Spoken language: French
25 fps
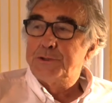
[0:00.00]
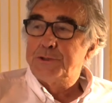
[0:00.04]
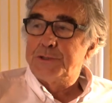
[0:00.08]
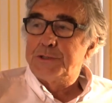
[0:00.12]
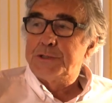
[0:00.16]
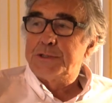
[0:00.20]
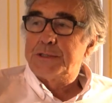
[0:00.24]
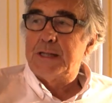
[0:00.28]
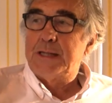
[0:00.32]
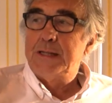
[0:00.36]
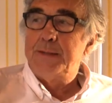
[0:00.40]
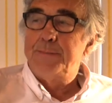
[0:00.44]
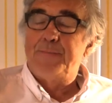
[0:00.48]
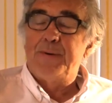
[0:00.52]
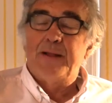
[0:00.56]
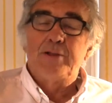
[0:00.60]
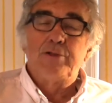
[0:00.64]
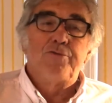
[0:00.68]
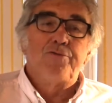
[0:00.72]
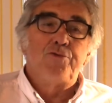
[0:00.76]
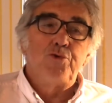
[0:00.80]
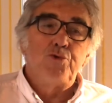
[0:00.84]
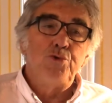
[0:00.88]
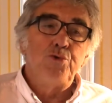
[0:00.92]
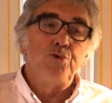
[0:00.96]
ça n'est pas
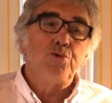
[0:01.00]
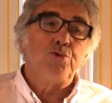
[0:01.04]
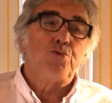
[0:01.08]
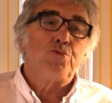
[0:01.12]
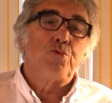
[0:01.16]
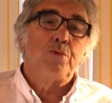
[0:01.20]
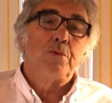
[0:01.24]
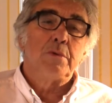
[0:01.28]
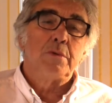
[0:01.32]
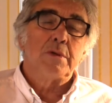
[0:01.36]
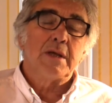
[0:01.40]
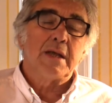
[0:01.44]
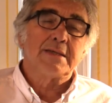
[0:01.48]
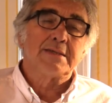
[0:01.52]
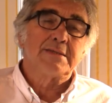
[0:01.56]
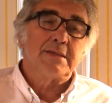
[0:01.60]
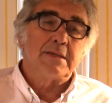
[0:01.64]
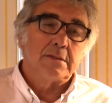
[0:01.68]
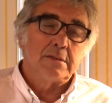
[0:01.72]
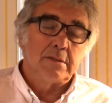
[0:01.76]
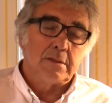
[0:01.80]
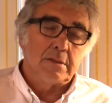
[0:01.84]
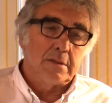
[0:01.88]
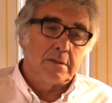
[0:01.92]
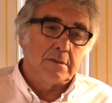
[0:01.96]
devenu
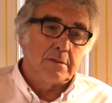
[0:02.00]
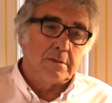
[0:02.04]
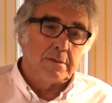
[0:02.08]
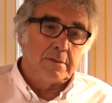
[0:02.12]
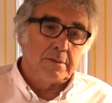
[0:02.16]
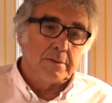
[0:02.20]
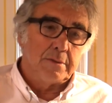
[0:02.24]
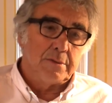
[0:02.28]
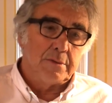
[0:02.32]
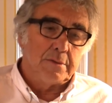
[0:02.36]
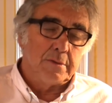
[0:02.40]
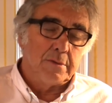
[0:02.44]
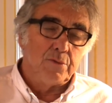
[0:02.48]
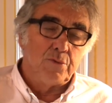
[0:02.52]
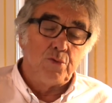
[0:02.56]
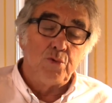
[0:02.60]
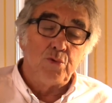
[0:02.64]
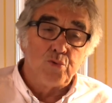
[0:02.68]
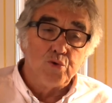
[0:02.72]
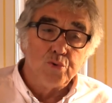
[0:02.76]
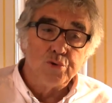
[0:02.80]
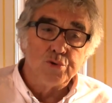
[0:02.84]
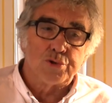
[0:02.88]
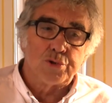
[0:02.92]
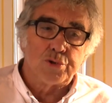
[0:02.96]
euh,
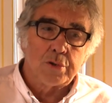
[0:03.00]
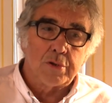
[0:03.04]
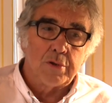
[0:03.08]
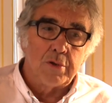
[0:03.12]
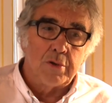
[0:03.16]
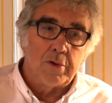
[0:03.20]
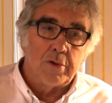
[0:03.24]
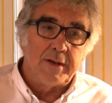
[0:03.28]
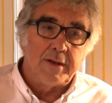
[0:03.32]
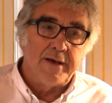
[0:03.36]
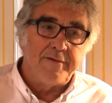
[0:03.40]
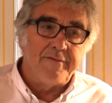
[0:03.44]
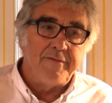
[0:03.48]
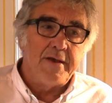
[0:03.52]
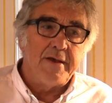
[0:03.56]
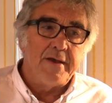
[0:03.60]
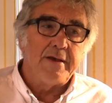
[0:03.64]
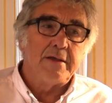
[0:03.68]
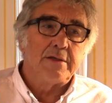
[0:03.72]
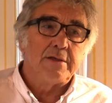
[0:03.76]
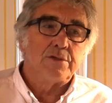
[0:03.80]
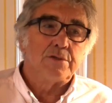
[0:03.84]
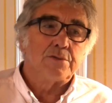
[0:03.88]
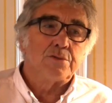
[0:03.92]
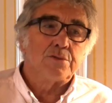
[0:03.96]
du tout ce que l'on
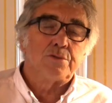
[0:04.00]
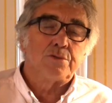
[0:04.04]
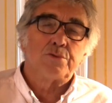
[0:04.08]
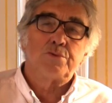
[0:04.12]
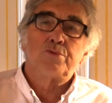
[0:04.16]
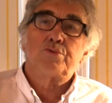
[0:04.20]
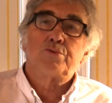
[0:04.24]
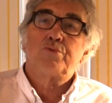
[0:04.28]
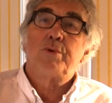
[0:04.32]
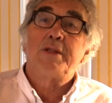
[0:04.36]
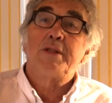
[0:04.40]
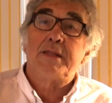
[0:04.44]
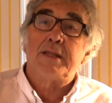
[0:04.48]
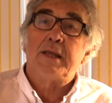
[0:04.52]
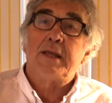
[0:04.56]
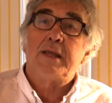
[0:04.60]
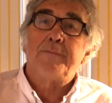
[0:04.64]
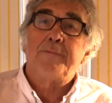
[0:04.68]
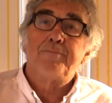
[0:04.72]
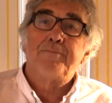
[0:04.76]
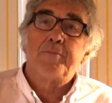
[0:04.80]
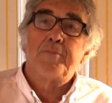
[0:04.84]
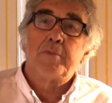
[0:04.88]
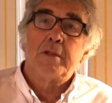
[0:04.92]
avait souhaité.